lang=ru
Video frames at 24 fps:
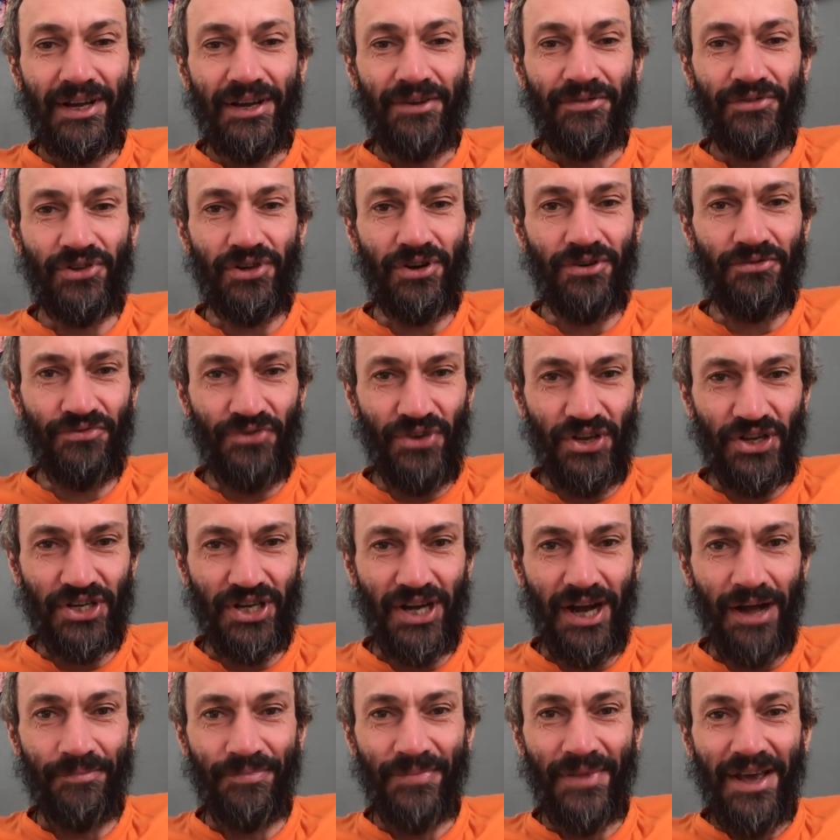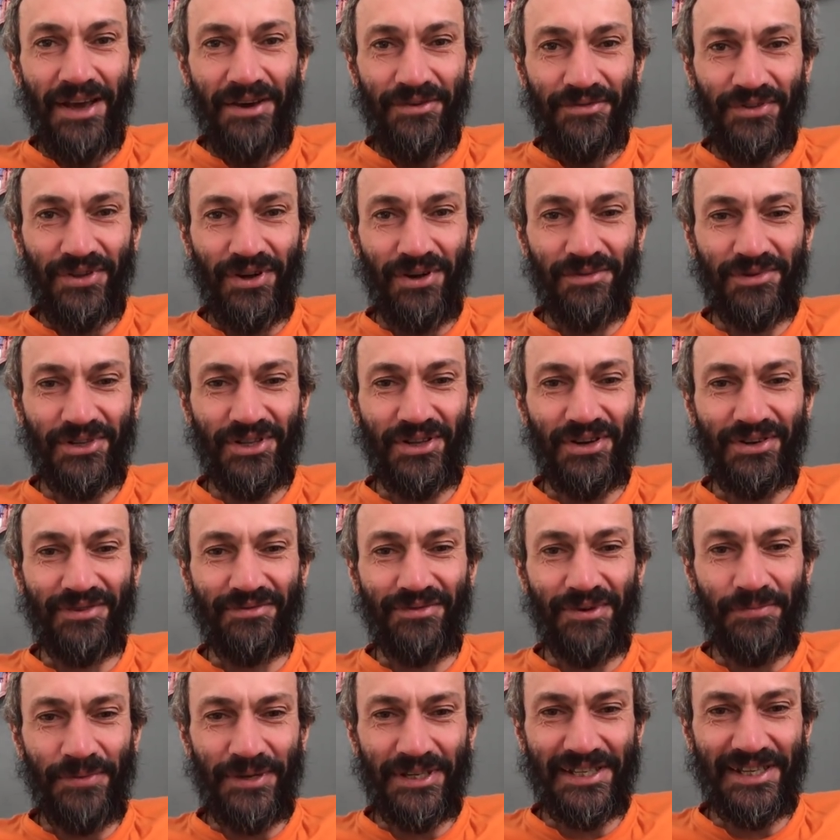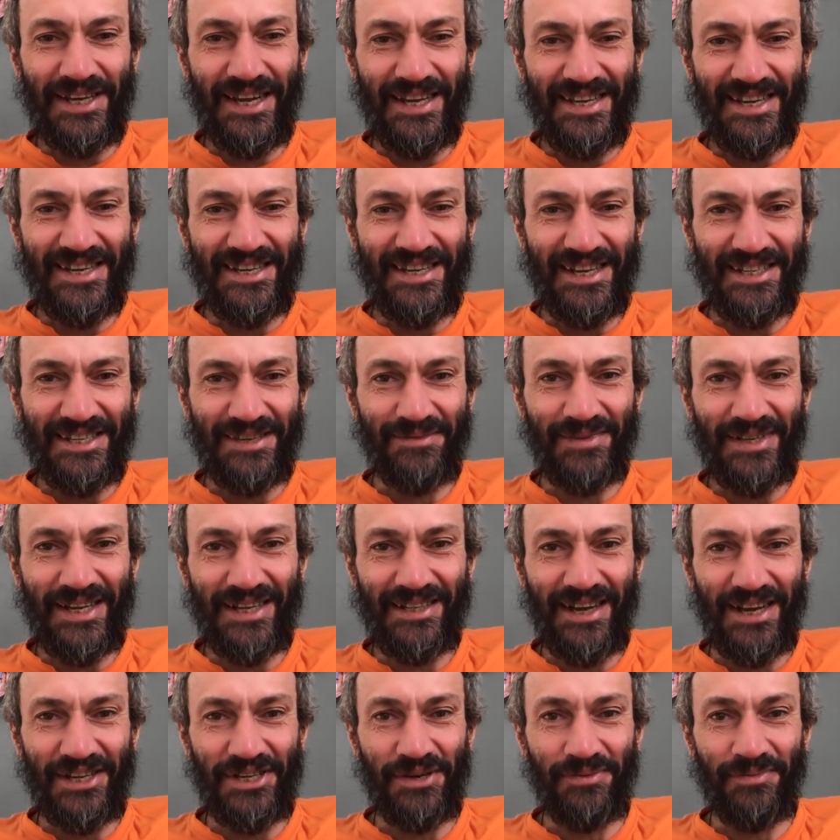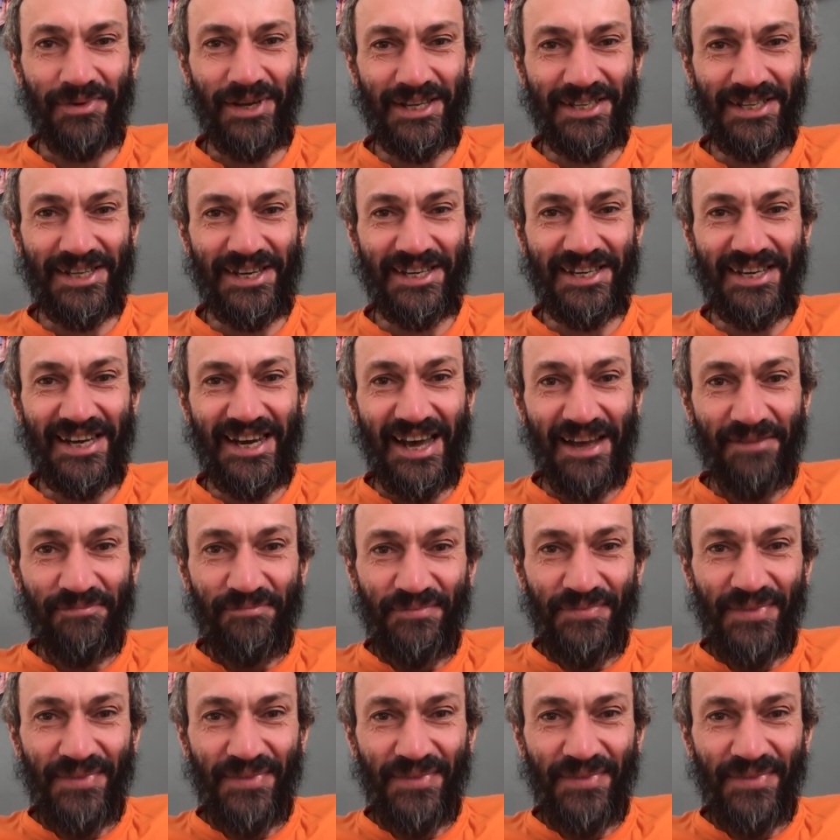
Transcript: В чем фишка? В том, что в описании к этим задачам из ЕГЭ